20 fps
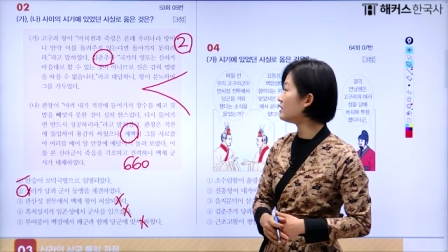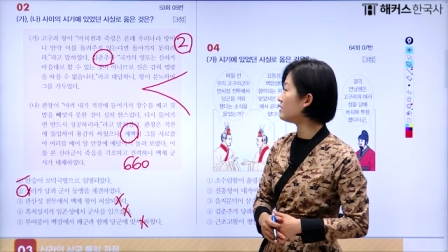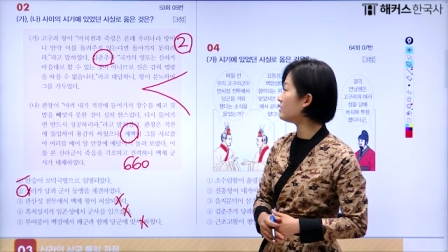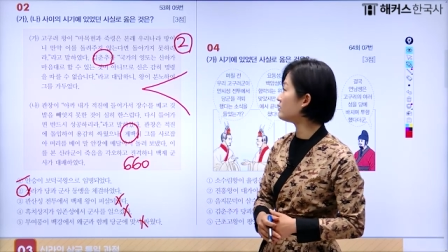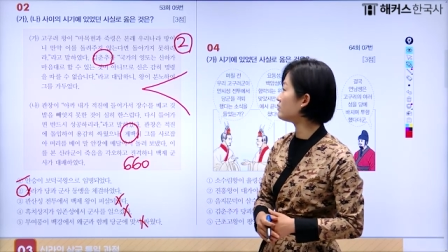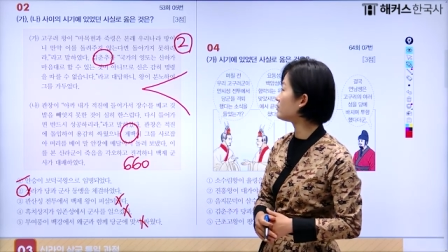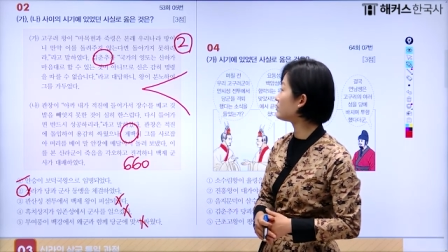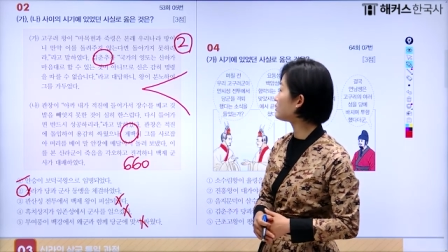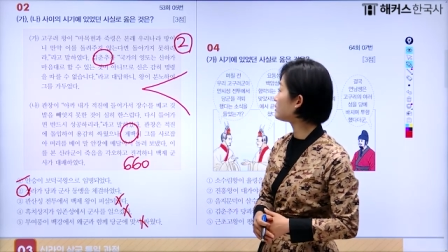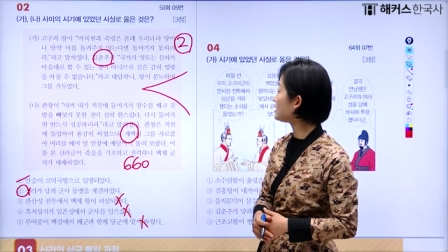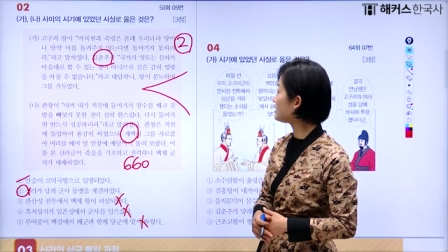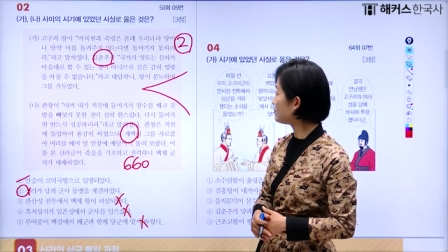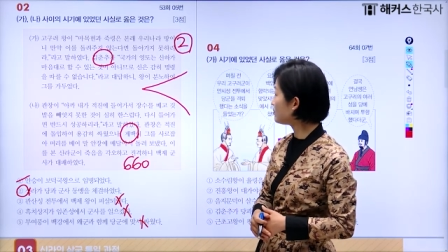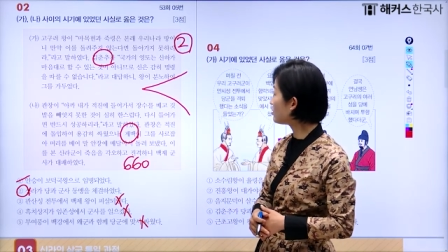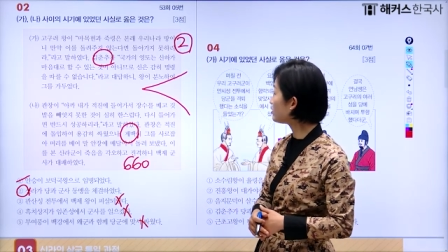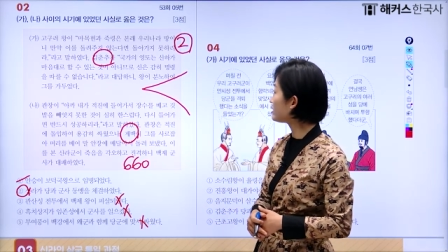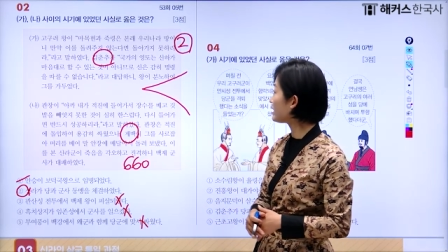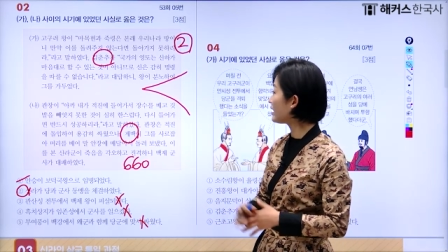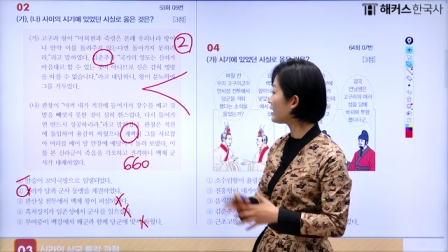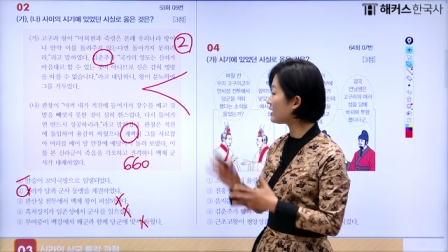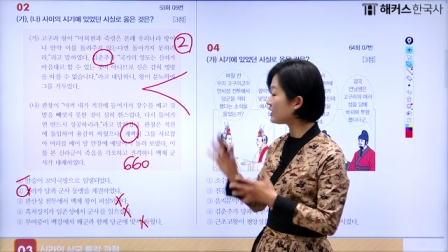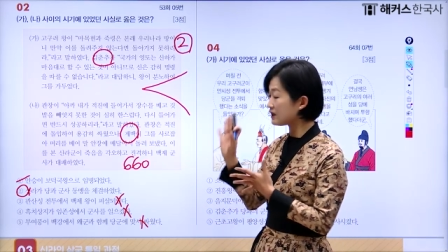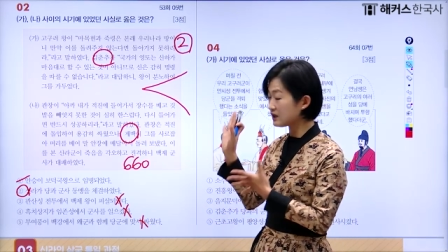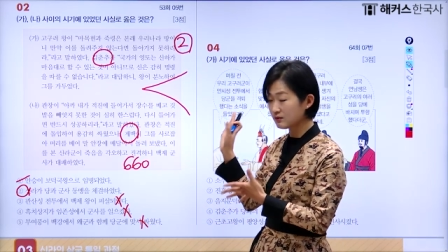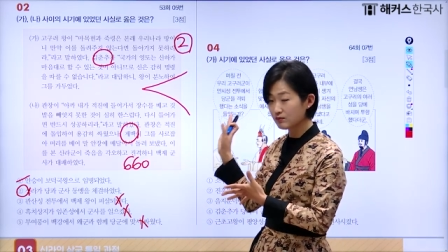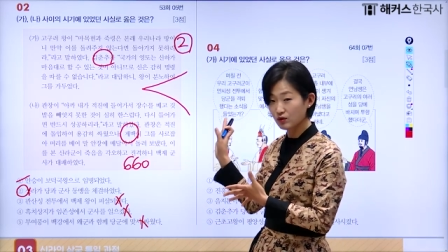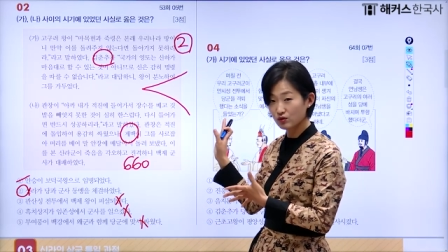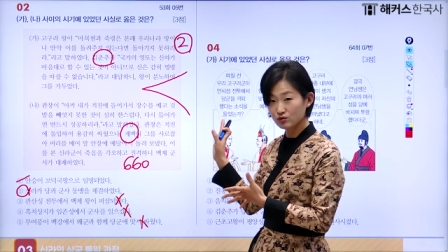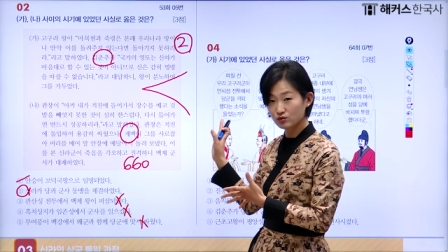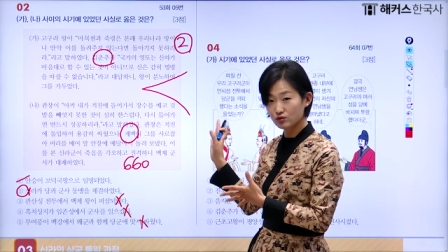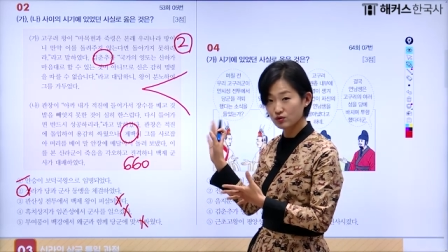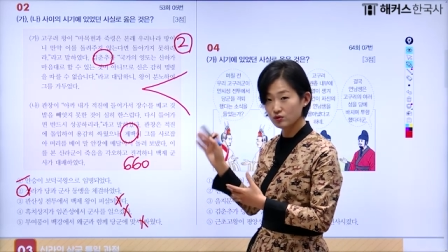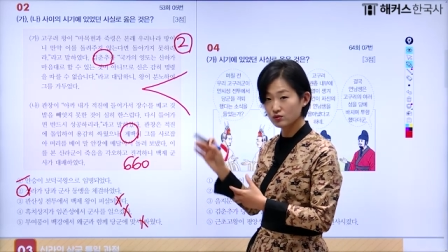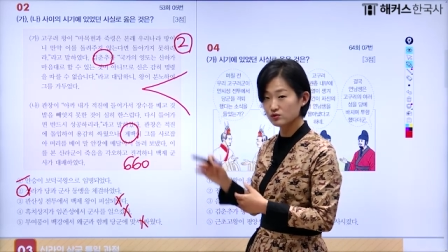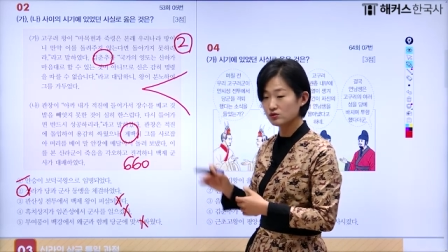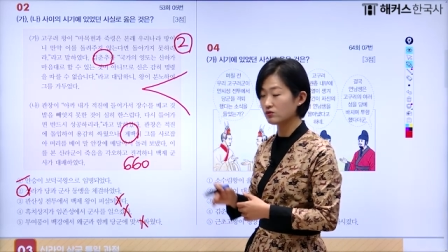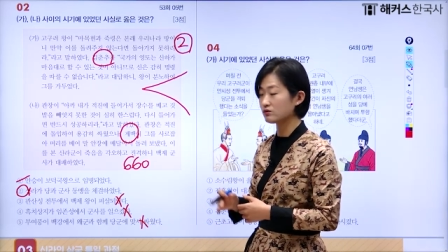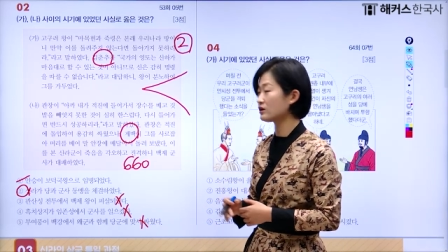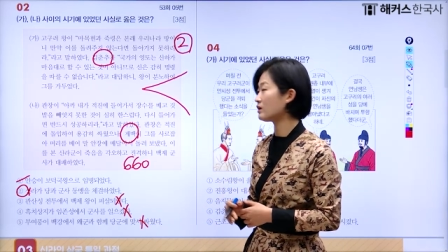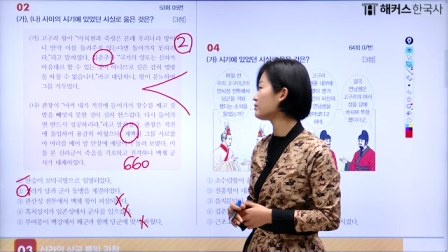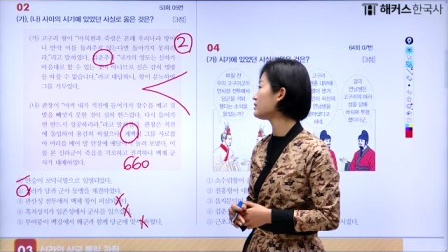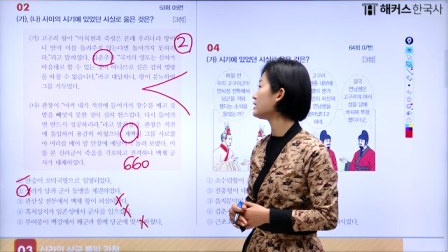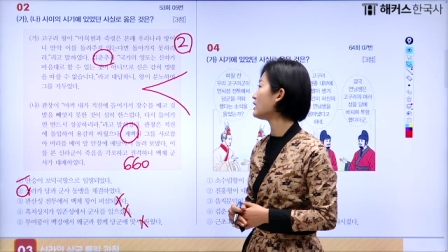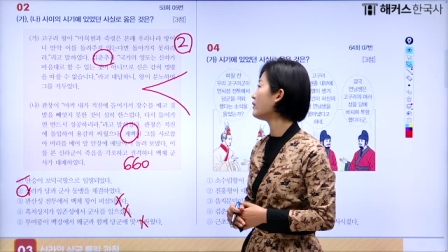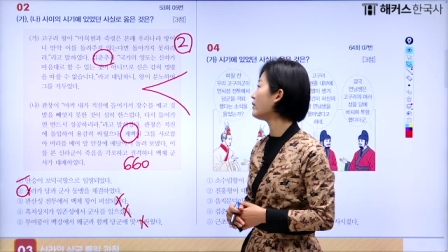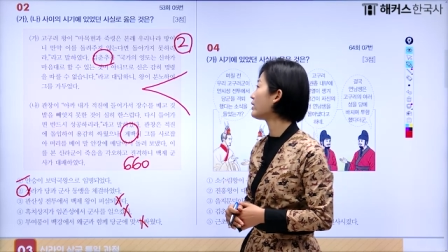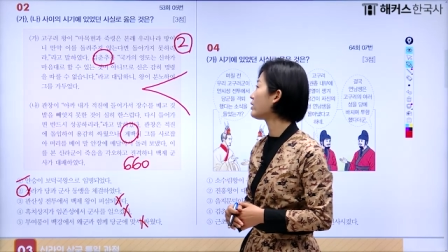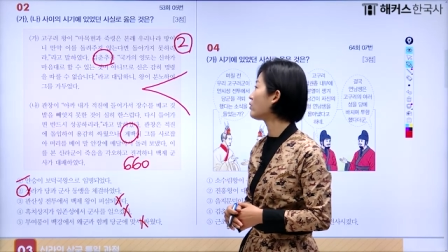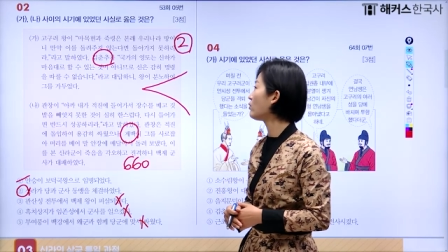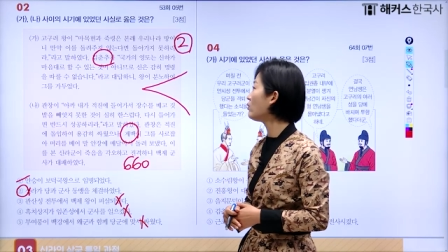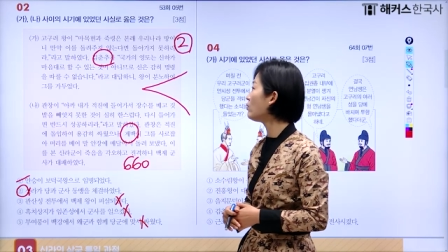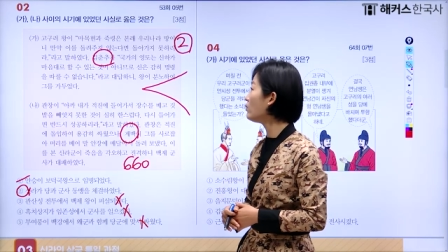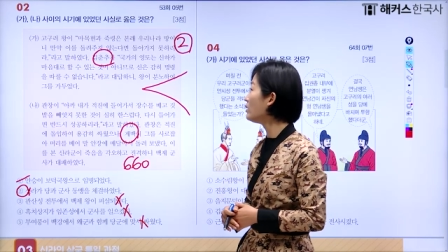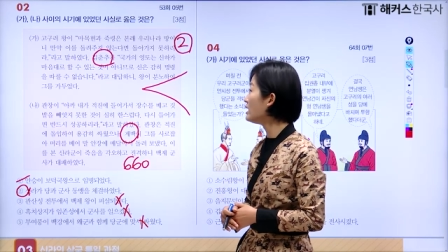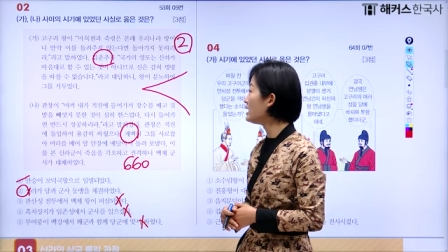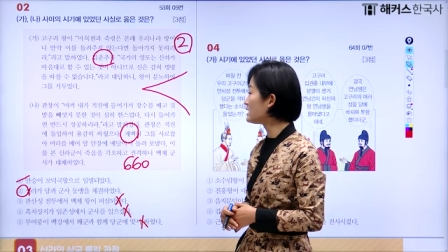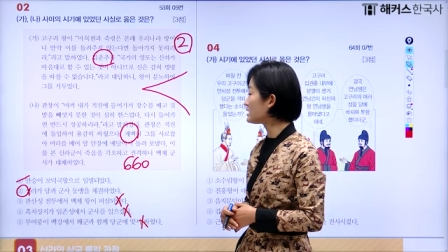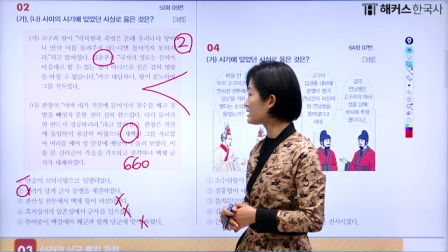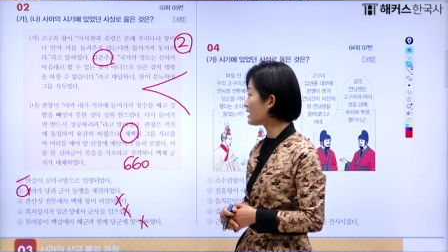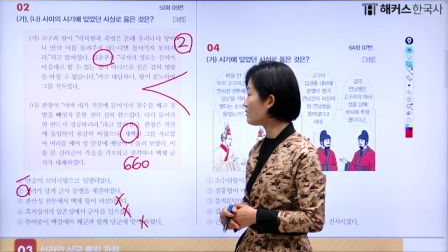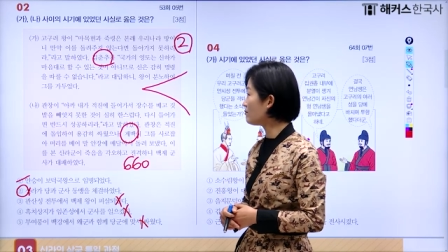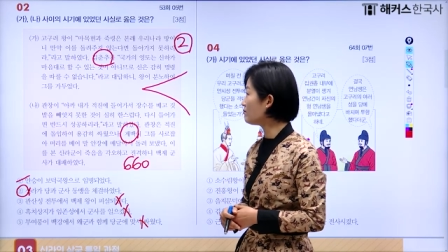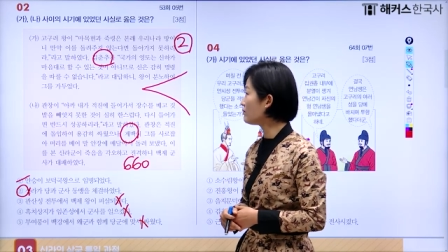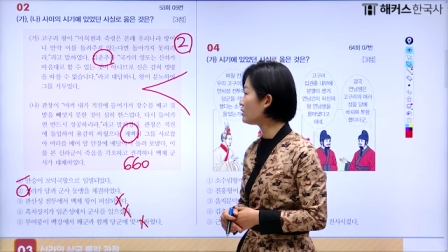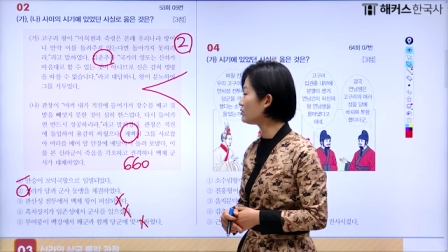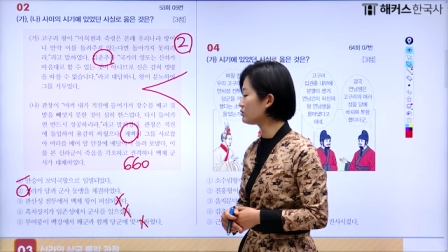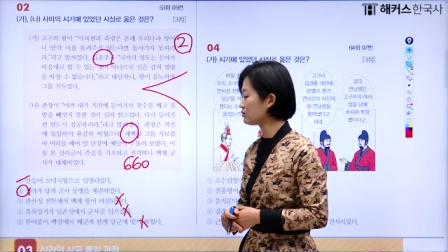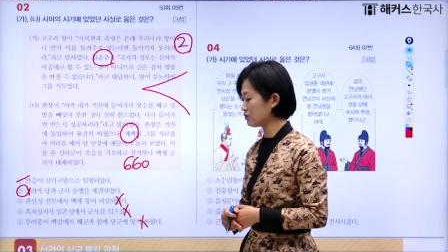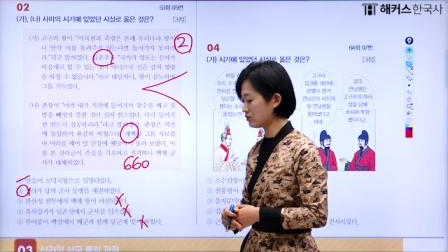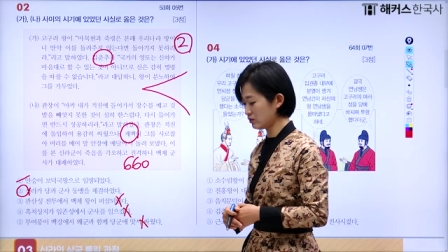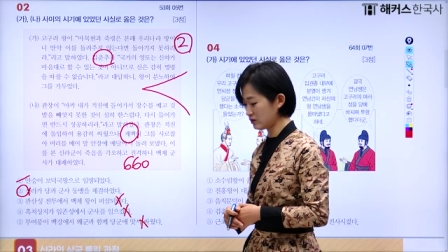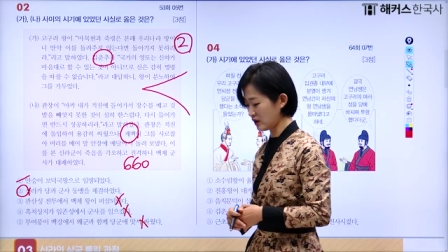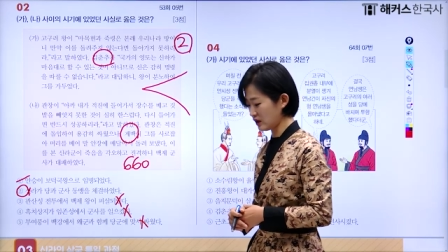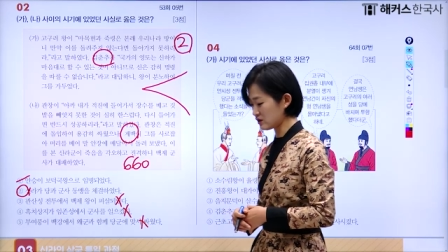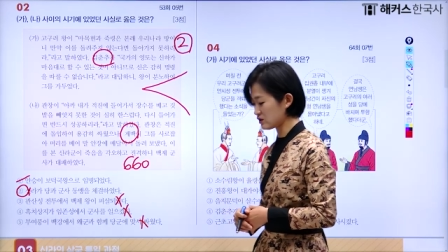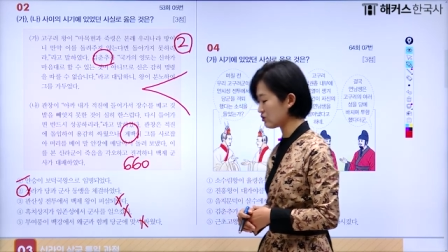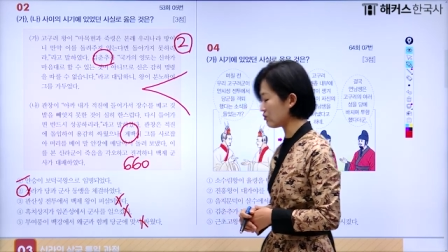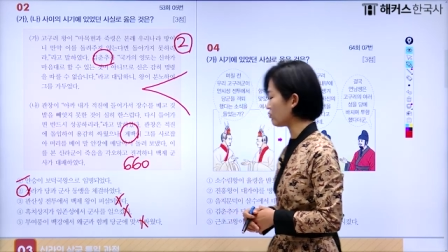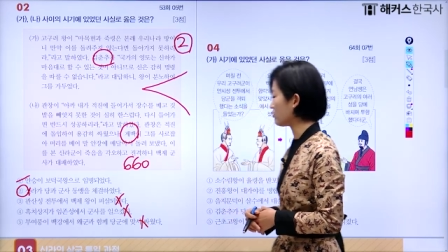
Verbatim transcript: 어, 2번에 2번으로 정답이 나왔고 3번으로 다시